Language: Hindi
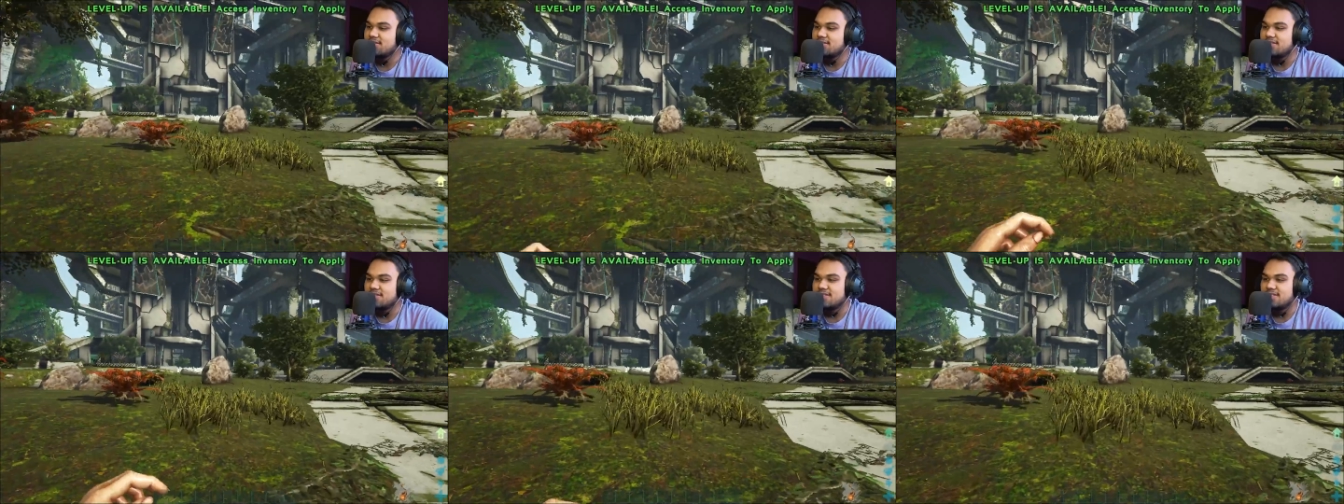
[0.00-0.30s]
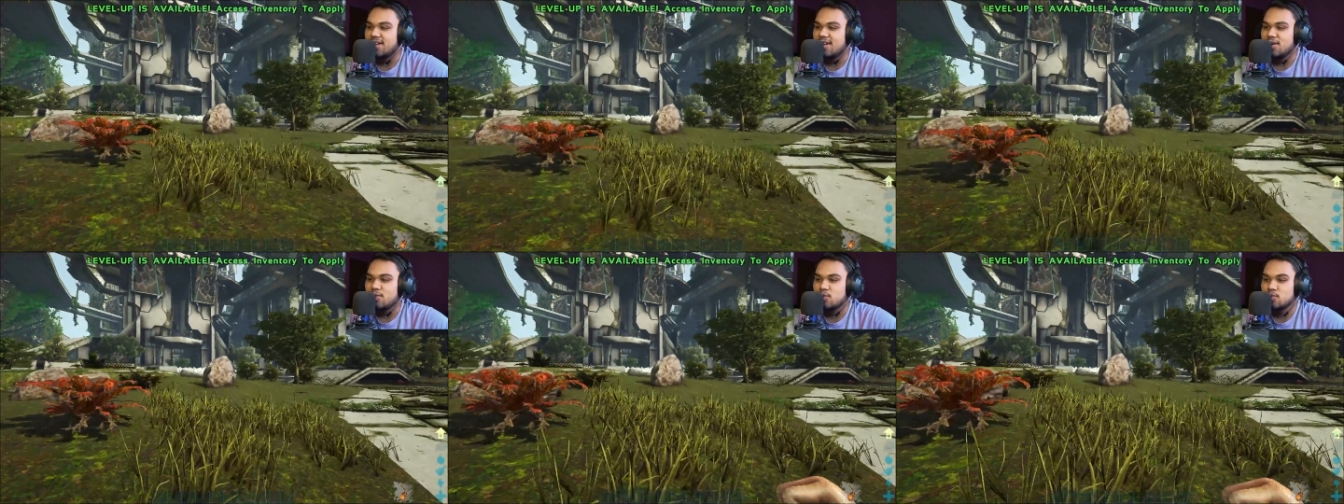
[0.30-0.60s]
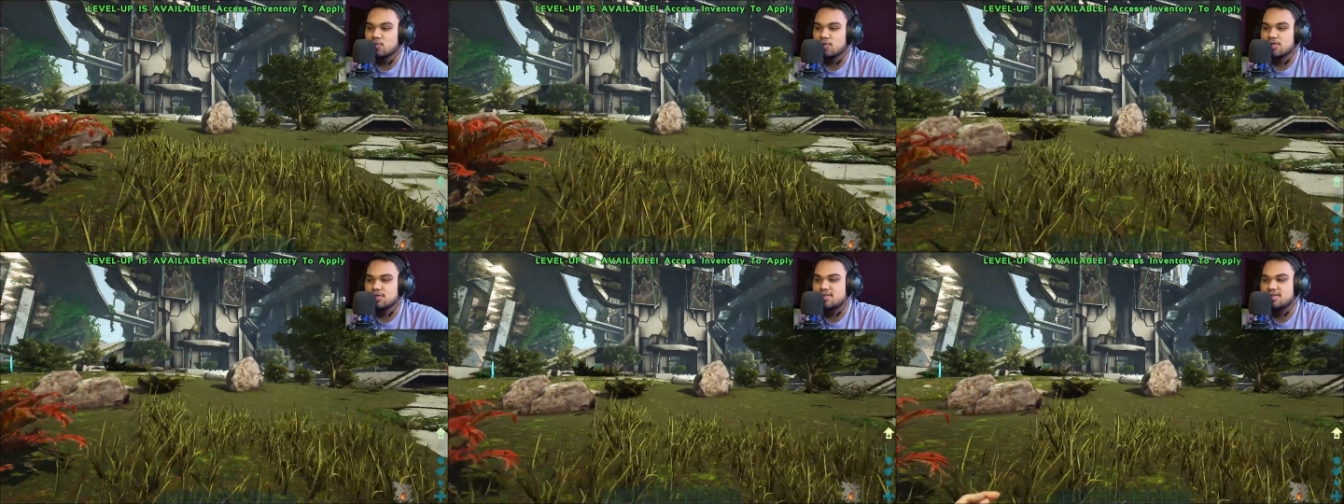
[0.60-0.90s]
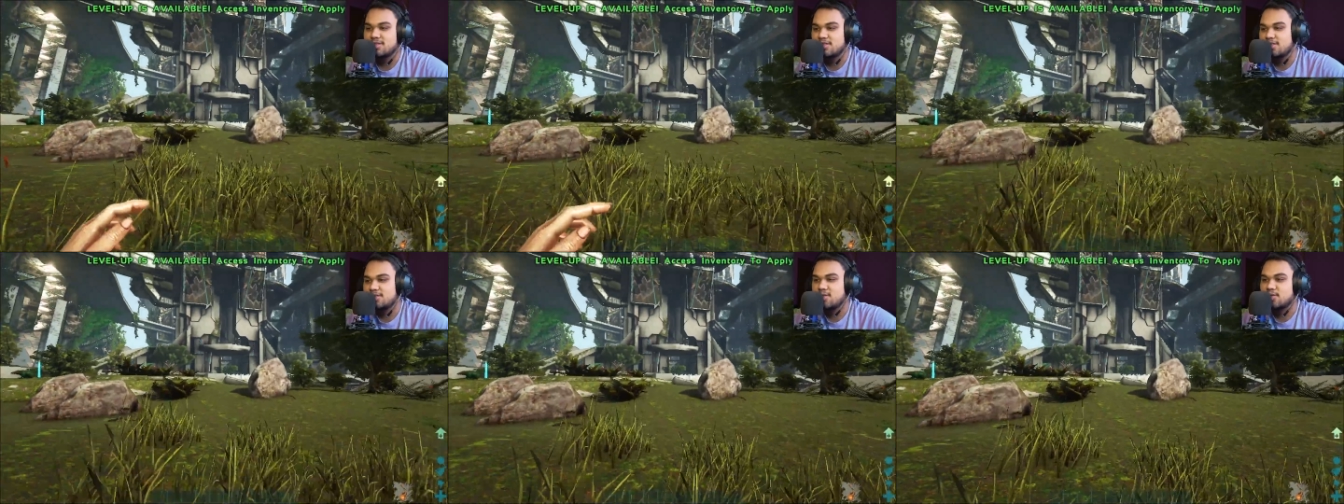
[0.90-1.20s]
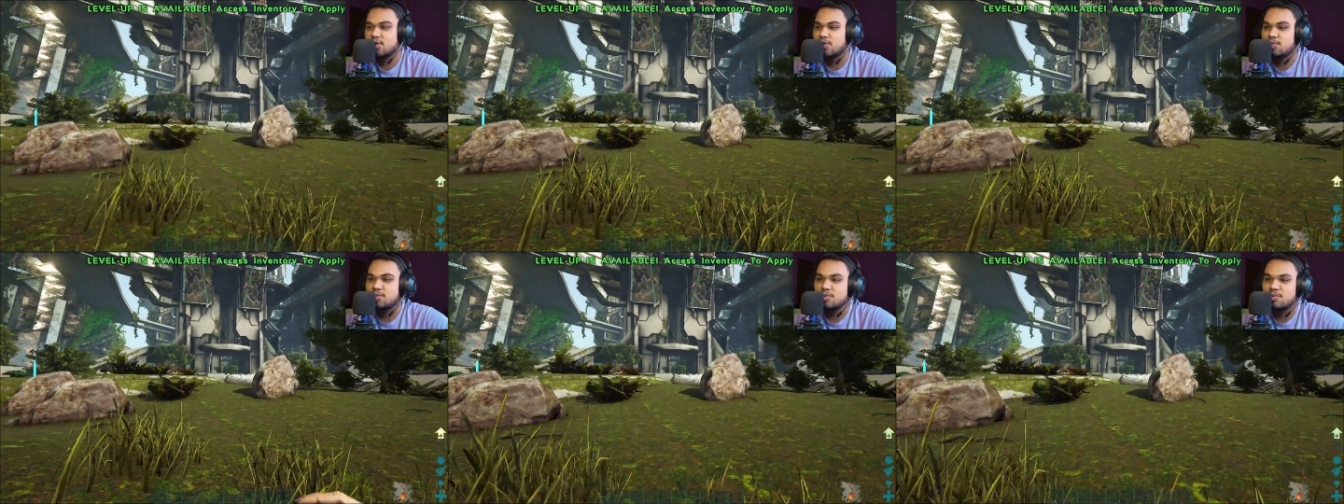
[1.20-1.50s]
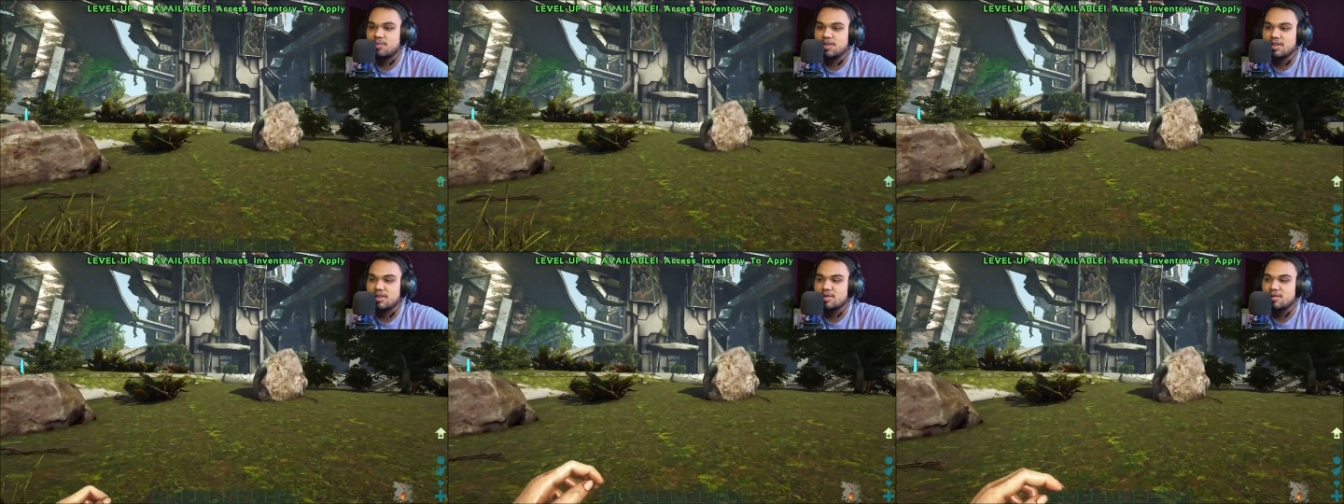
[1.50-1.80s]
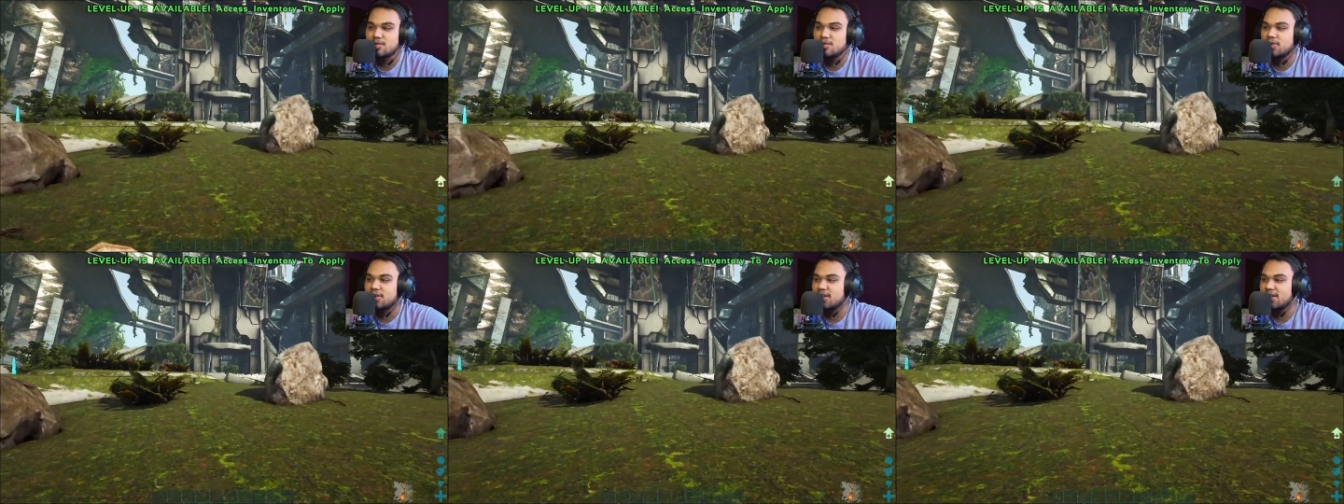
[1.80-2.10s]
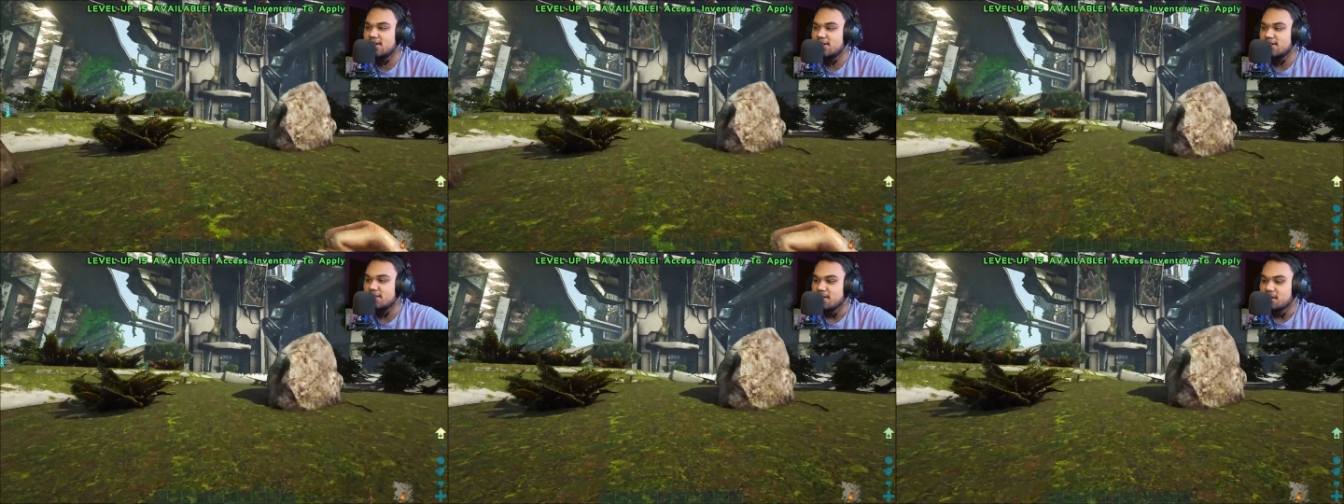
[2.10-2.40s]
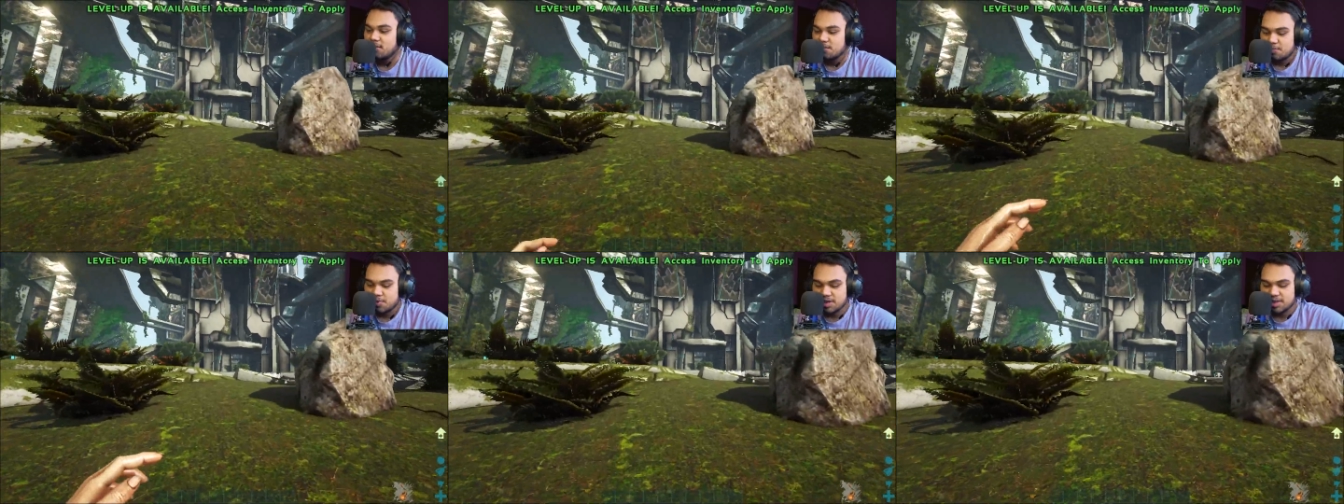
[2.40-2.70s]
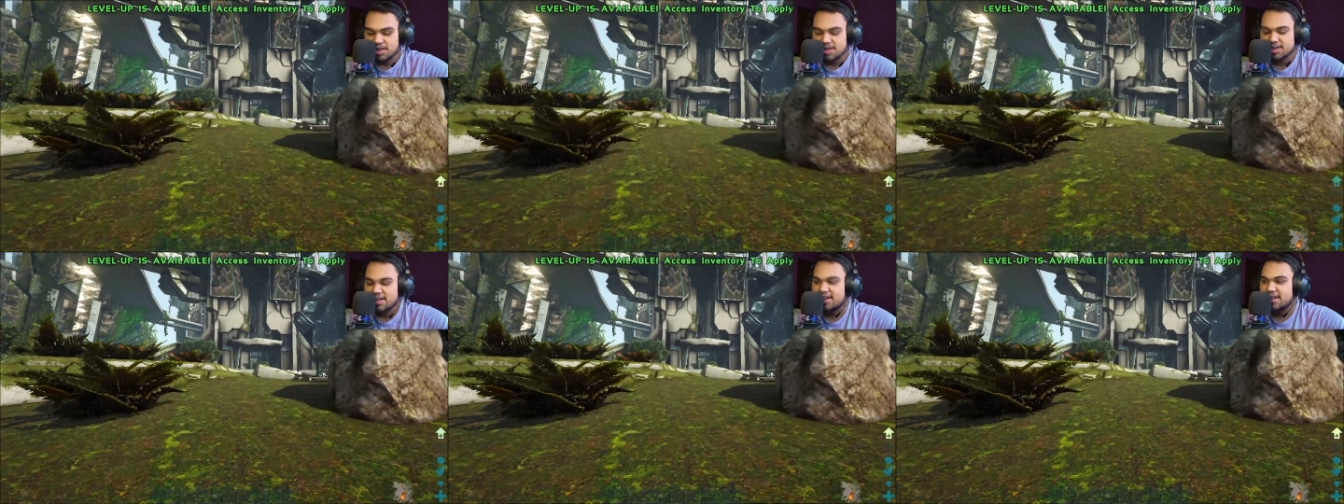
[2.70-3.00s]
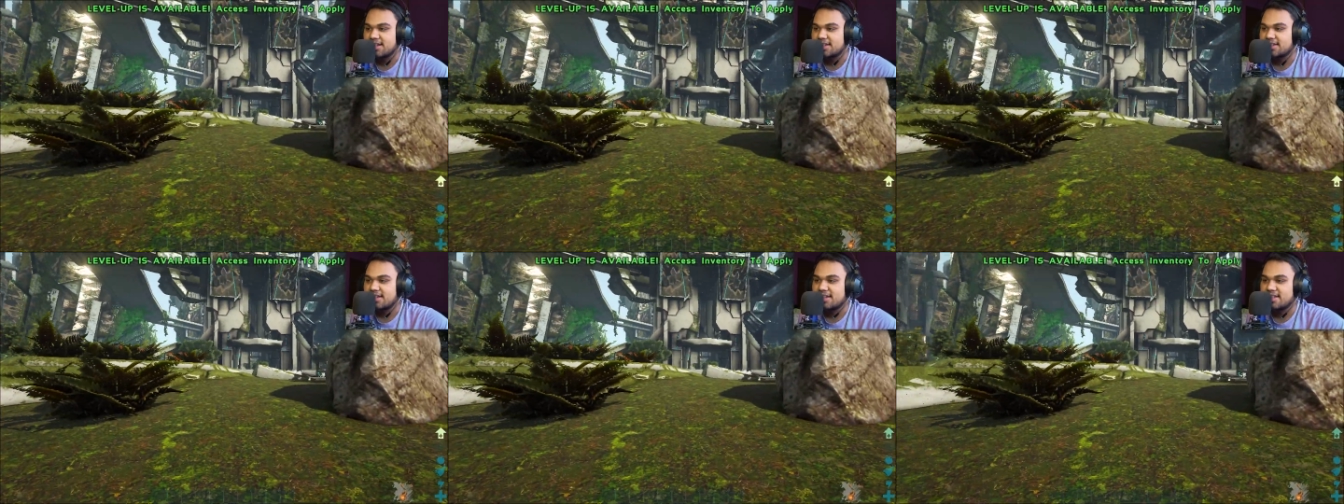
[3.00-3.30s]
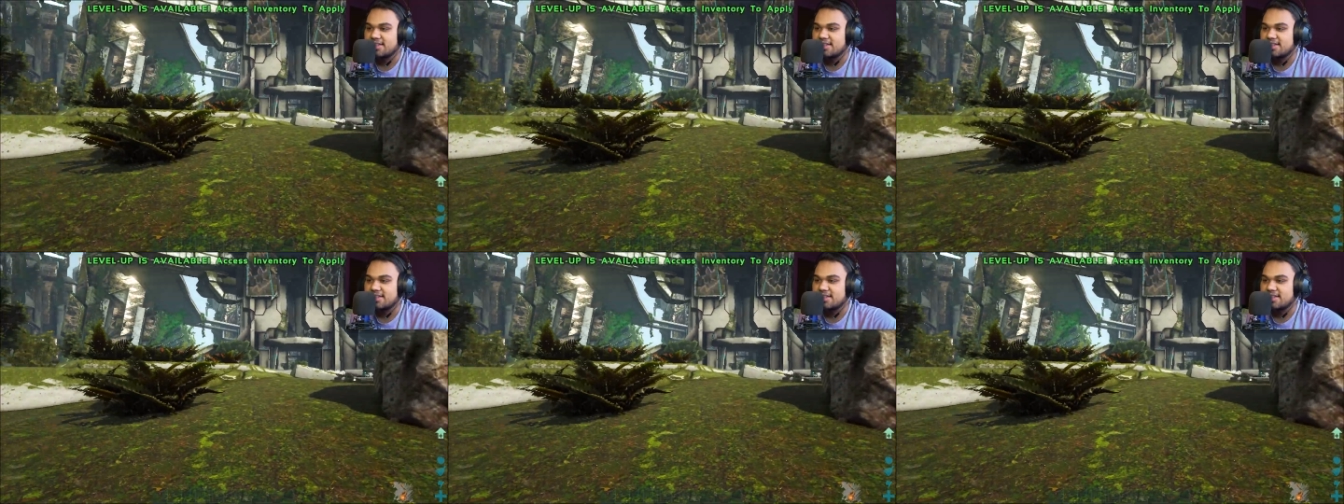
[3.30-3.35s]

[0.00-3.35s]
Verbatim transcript: ठीक है उस चीज़ को अभी भी इन लोगों ने पकड़ के रखा